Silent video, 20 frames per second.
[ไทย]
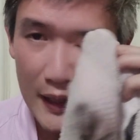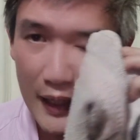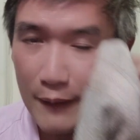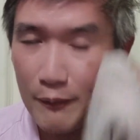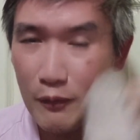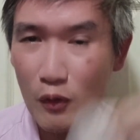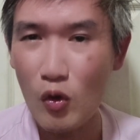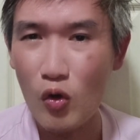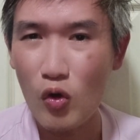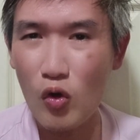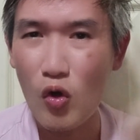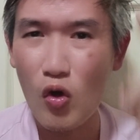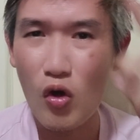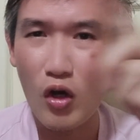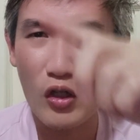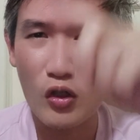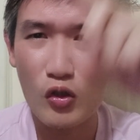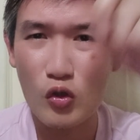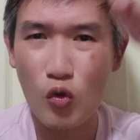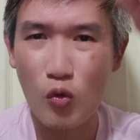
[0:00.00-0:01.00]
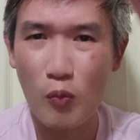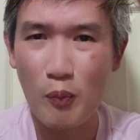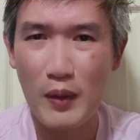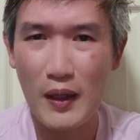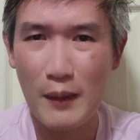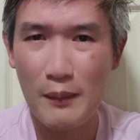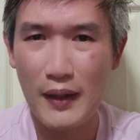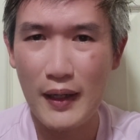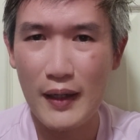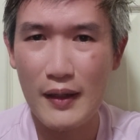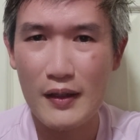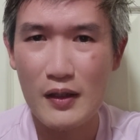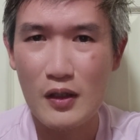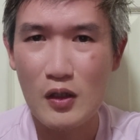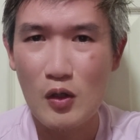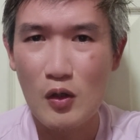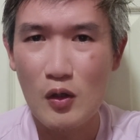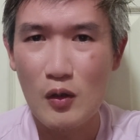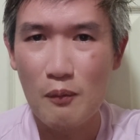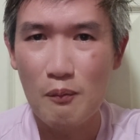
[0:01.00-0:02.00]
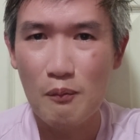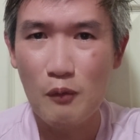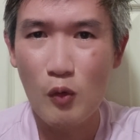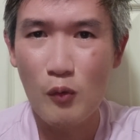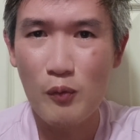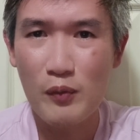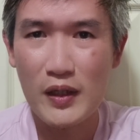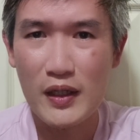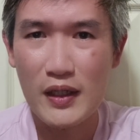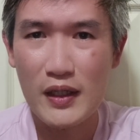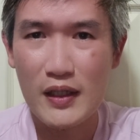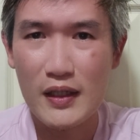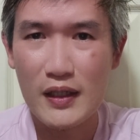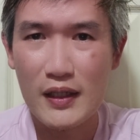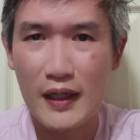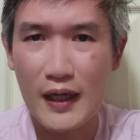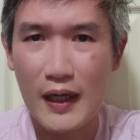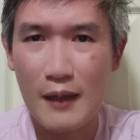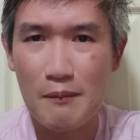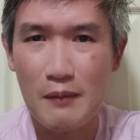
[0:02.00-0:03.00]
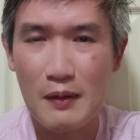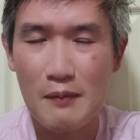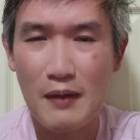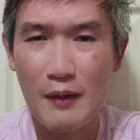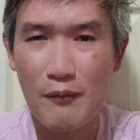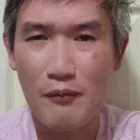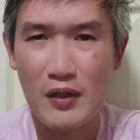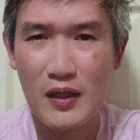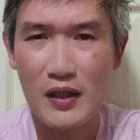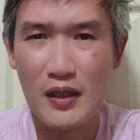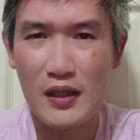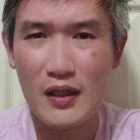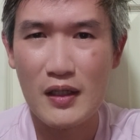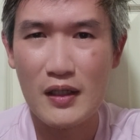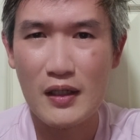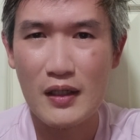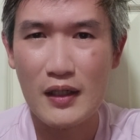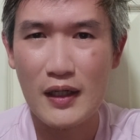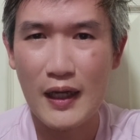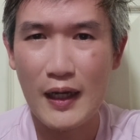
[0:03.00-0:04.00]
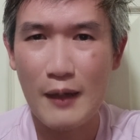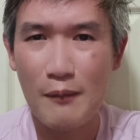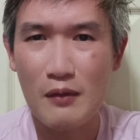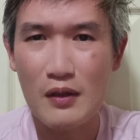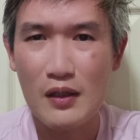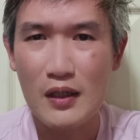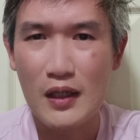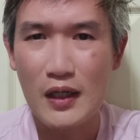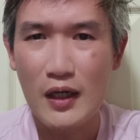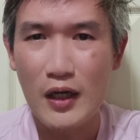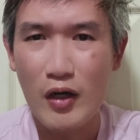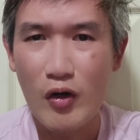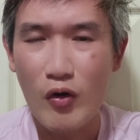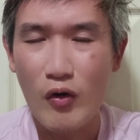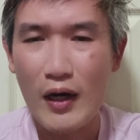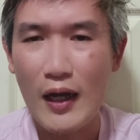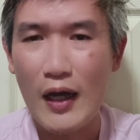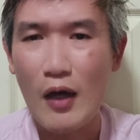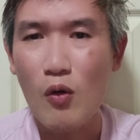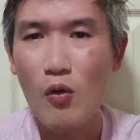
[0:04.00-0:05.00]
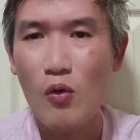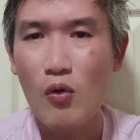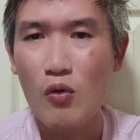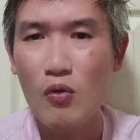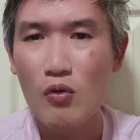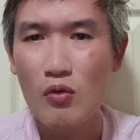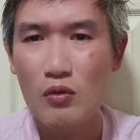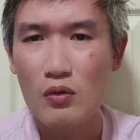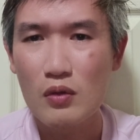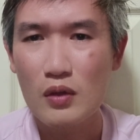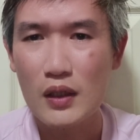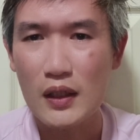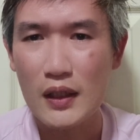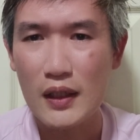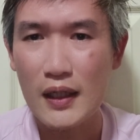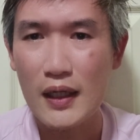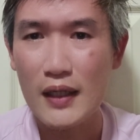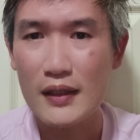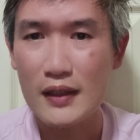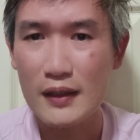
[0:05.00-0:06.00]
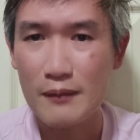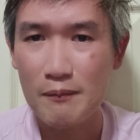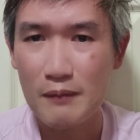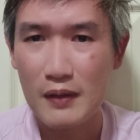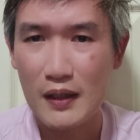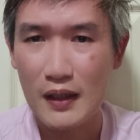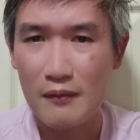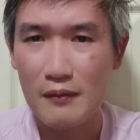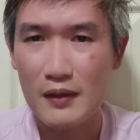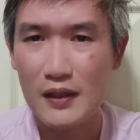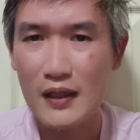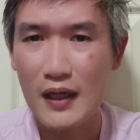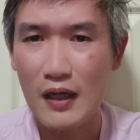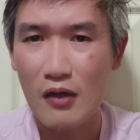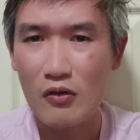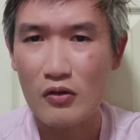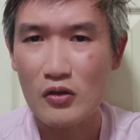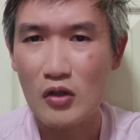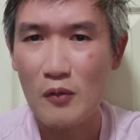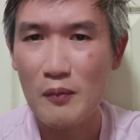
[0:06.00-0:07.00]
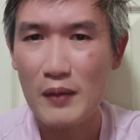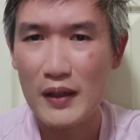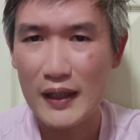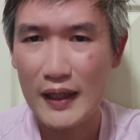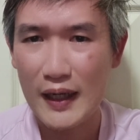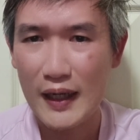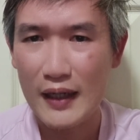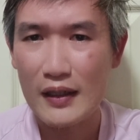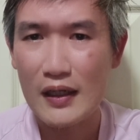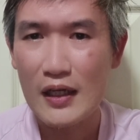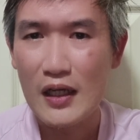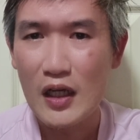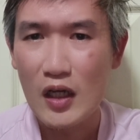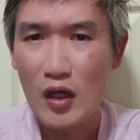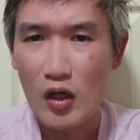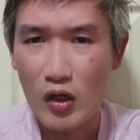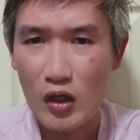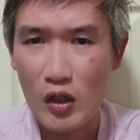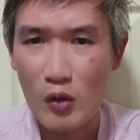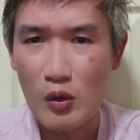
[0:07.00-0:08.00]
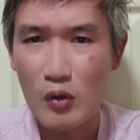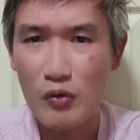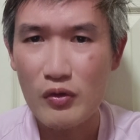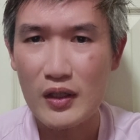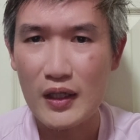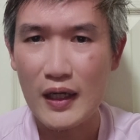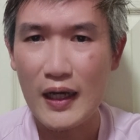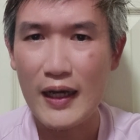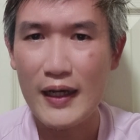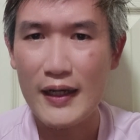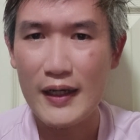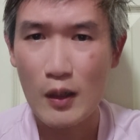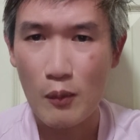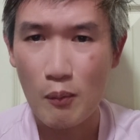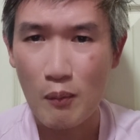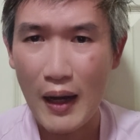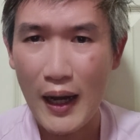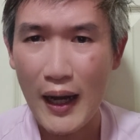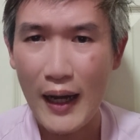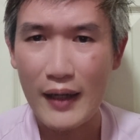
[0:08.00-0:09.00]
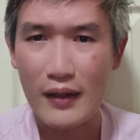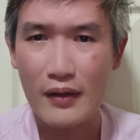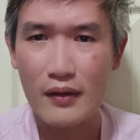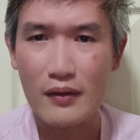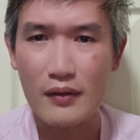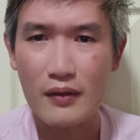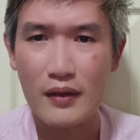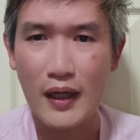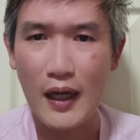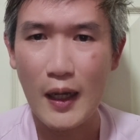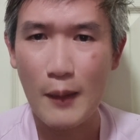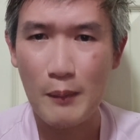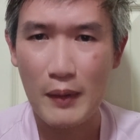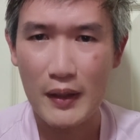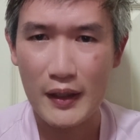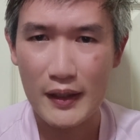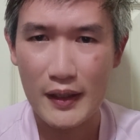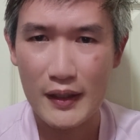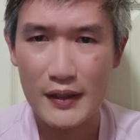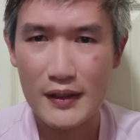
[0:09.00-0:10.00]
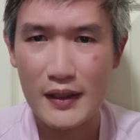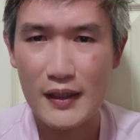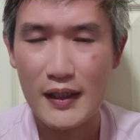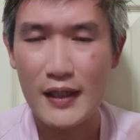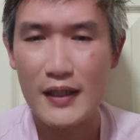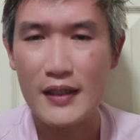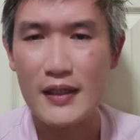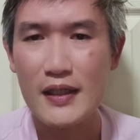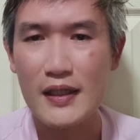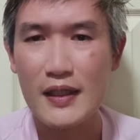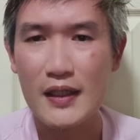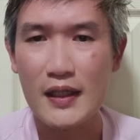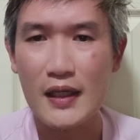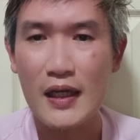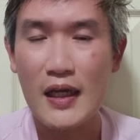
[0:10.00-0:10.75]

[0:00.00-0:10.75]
นะครับโลโก้ก็จะถูกเปลี่ยนมามุมนี้นะครับเป็นแบบนี้นะครับเราเฮียจะเปลี่ยนพฤติกรรมของช่องเป็นการรีวิวสินค้าในบ้านนะครับเป็น Gadget IT